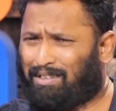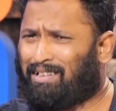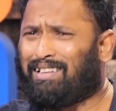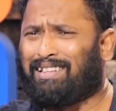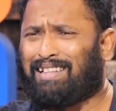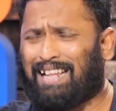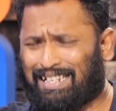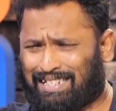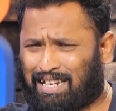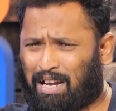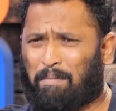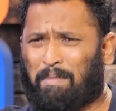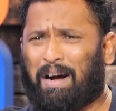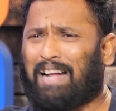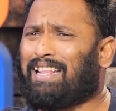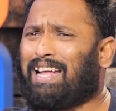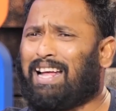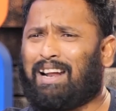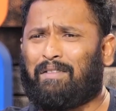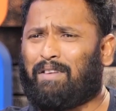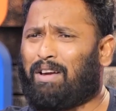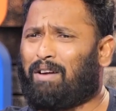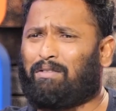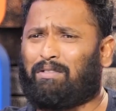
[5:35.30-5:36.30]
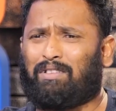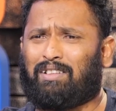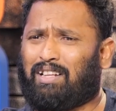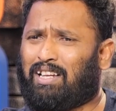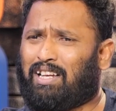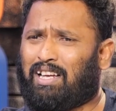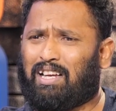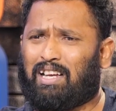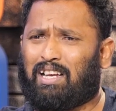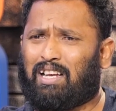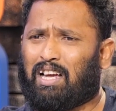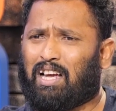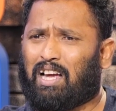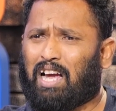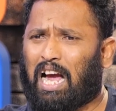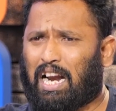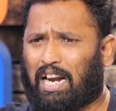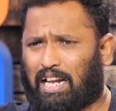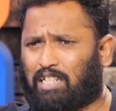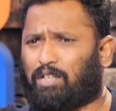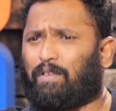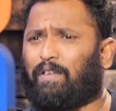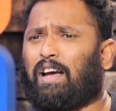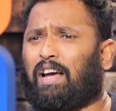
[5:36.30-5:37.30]
దాని సమాధానం ఏముంది ఆ
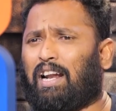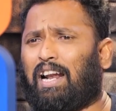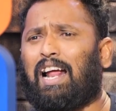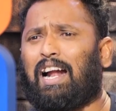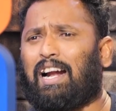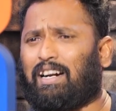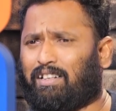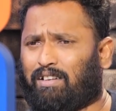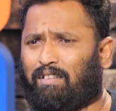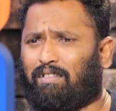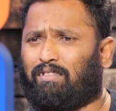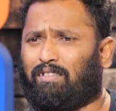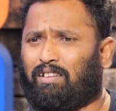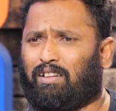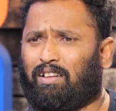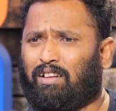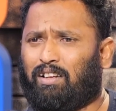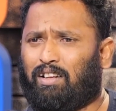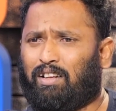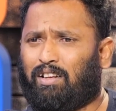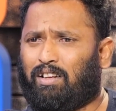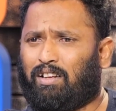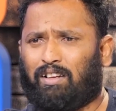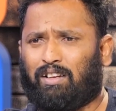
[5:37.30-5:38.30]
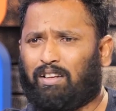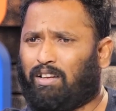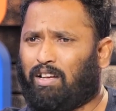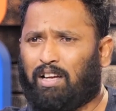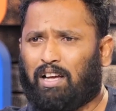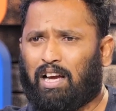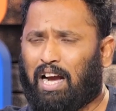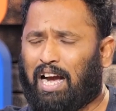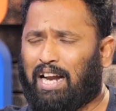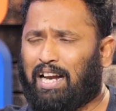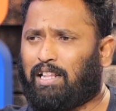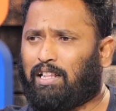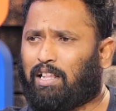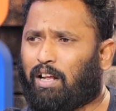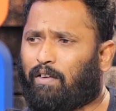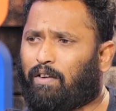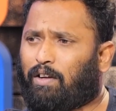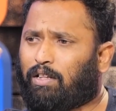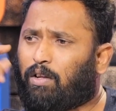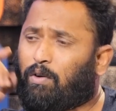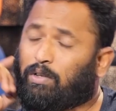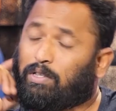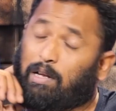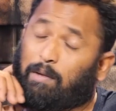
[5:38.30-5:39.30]
నిజమే అన్న అంటాం అని
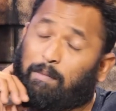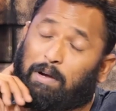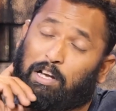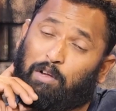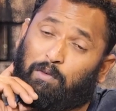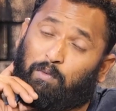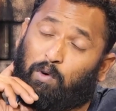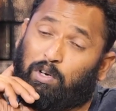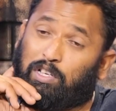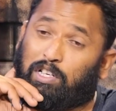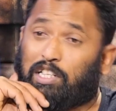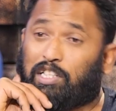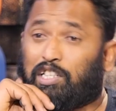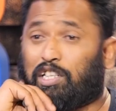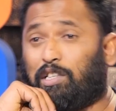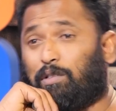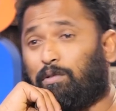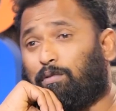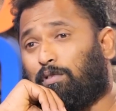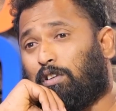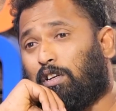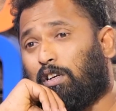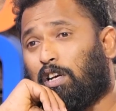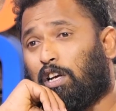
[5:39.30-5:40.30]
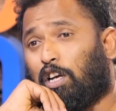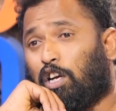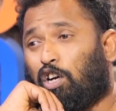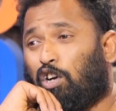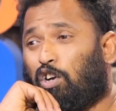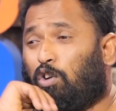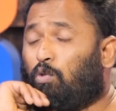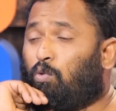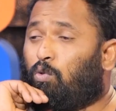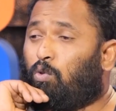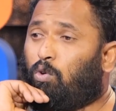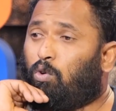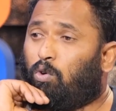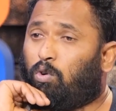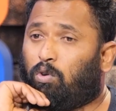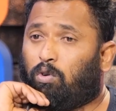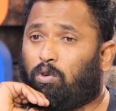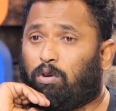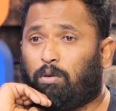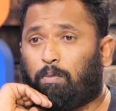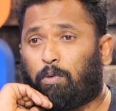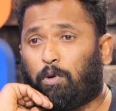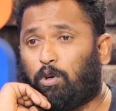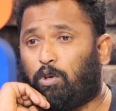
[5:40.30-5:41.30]
తర్వాత ఒకసారి మళ్ళీ ఫోన్ చేశాడు నువ్వు
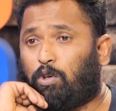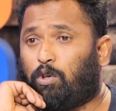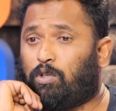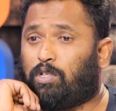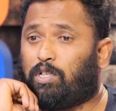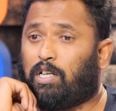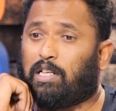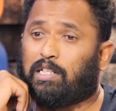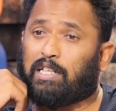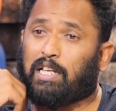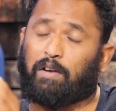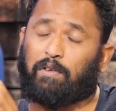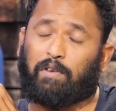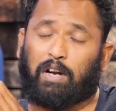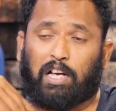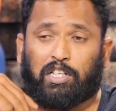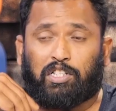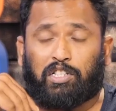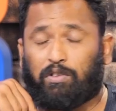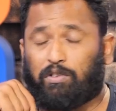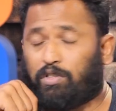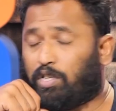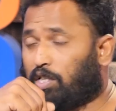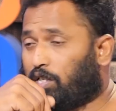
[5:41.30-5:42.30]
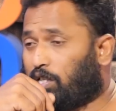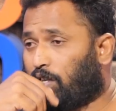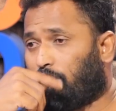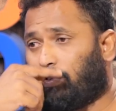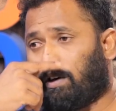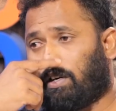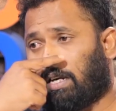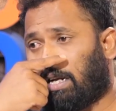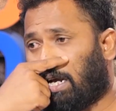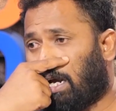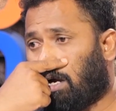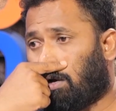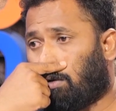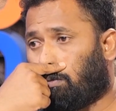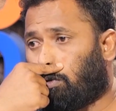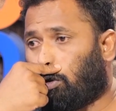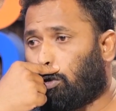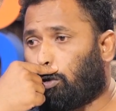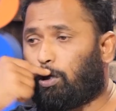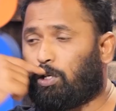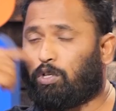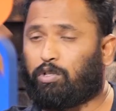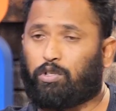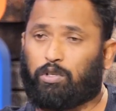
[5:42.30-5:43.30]
ప్రొడ్యూసర్ని సర్వనాశనం చేసావంట
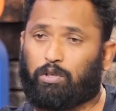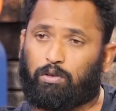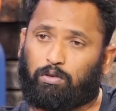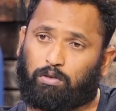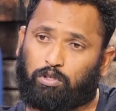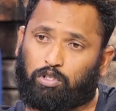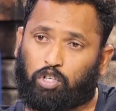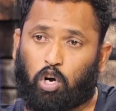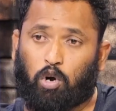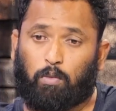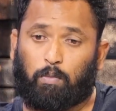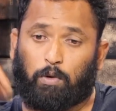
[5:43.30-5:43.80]
ప్రొడ్యూసర్ చావు